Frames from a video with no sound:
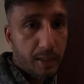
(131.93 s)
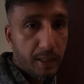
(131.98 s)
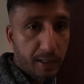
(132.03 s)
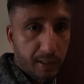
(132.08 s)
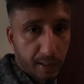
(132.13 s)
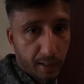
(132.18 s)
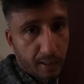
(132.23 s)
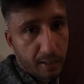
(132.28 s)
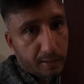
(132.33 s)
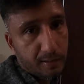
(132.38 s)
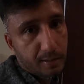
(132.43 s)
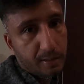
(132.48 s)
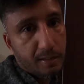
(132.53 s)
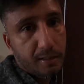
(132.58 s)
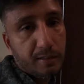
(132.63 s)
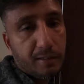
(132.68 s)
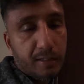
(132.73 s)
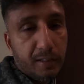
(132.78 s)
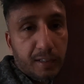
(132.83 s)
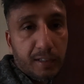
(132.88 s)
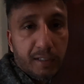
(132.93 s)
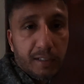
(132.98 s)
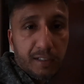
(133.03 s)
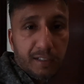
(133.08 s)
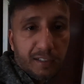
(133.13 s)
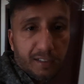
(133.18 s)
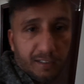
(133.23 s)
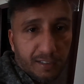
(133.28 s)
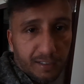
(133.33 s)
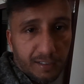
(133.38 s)
मैं लेके आया था
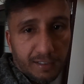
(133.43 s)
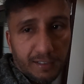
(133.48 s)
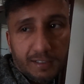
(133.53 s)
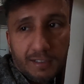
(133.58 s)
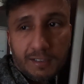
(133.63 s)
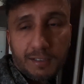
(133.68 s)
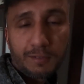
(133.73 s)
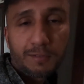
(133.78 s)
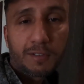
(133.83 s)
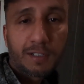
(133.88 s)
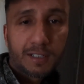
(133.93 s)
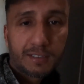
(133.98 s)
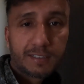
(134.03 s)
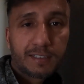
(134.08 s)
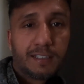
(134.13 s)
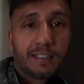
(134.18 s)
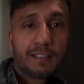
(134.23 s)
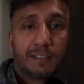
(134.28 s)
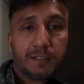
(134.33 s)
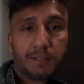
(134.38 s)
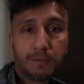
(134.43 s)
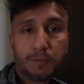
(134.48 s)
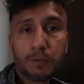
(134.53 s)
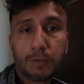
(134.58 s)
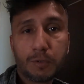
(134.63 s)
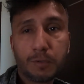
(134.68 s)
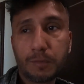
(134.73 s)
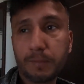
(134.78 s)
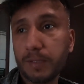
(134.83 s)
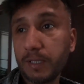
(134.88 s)
वहाँ से
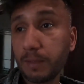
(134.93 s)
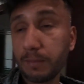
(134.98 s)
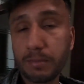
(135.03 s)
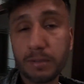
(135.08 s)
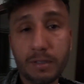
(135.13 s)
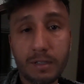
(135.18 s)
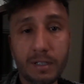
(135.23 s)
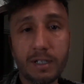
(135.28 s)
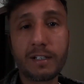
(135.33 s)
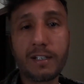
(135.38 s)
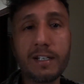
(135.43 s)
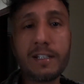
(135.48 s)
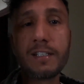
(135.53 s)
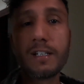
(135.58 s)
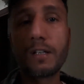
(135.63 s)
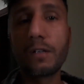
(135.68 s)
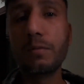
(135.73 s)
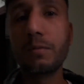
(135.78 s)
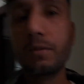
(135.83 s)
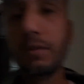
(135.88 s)
वो मैं अब रखने जा रहा